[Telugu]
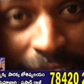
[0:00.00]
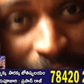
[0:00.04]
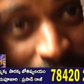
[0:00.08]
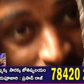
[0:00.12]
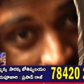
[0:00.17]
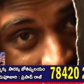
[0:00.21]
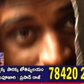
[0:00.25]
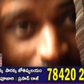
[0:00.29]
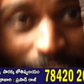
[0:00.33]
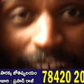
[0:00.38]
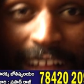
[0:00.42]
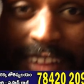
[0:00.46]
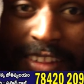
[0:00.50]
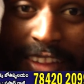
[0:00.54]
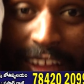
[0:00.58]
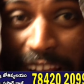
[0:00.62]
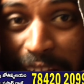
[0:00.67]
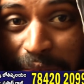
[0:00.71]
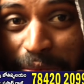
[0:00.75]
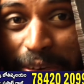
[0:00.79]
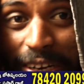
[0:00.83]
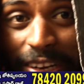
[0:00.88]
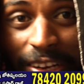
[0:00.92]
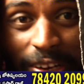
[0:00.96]
మంచి అద్దాల
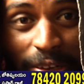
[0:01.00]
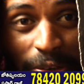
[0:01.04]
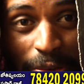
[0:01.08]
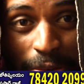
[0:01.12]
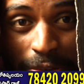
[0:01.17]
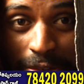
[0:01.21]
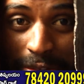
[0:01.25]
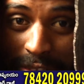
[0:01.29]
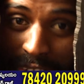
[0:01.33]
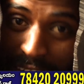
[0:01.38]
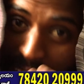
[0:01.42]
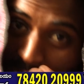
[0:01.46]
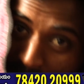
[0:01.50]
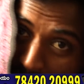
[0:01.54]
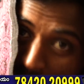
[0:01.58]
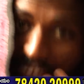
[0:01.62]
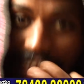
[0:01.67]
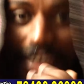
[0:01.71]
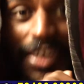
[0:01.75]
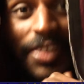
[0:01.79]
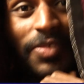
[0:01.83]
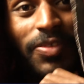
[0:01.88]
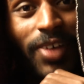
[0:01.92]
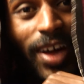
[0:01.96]
మేడలో కూర్చొని
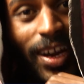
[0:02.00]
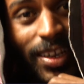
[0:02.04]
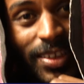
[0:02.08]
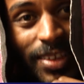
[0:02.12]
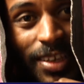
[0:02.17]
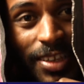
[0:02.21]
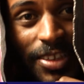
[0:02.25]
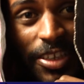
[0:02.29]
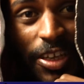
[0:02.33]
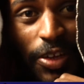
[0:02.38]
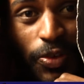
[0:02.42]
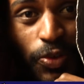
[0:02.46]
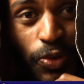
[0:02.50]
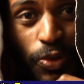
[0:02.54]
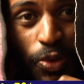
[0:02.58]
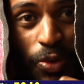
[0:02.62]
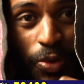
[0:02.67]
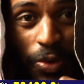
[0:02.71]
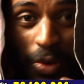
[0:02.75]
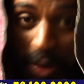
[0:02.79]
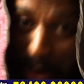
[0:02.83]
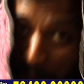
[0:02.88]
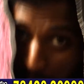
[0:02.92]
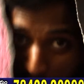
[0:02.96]
హాయిగా వార్తలు చదువుతావు
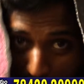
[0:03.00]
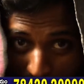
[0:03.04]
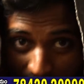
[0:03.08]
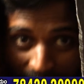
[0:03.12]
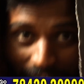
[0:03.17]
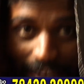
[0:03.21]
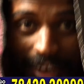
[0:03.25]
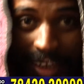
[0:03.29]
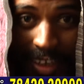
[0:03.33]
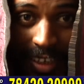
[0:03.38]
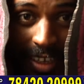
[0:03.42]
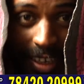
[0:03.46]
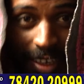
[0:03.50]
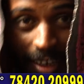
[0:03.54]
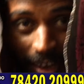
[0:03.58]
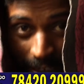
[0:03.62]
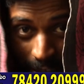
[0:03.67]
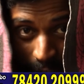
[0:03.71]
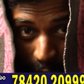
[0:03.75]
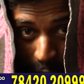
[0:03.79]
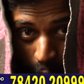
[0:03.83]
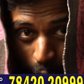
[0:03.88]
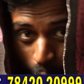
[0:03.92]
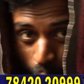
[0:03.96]
మాలకి ఇట్లా
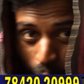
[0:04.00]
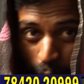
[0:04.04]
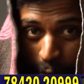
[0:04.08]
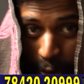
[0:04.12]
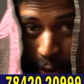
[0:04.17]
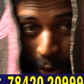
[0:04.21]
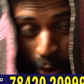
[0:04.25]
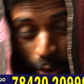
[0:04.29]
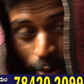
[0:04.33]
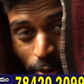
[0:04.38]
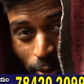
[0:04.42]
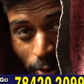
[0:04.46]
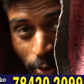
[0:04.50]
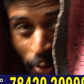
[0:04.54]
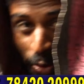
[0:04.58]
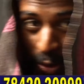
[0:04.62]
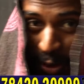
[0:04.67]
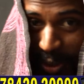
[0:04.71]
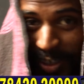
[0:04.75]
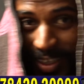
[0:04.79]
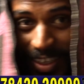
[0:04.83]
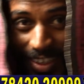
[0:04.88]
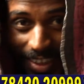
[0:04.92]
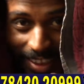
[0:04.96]

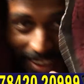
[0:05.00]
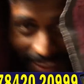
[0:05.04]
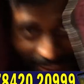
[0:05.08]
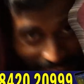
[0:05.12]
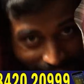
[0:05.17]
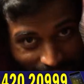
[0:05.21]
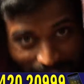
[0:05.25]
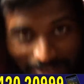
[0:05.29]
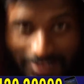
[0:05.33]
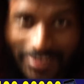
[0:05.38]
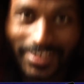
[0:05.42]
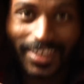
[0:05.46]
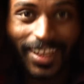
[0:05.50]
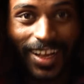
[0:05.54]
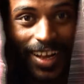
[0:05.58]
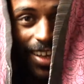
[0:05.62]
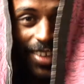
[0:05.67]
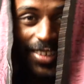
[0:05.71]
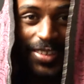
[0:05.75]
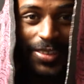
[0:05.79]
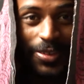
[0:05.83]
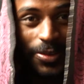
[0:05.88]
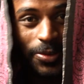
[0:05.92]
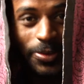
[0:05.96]
ఉనికితే తెలుస్తుంది అక్క
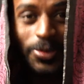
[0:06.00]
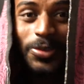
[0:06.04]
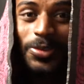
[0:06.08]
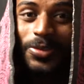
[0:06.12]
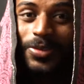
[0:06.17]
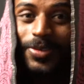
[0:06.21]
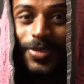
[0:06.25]
నీకు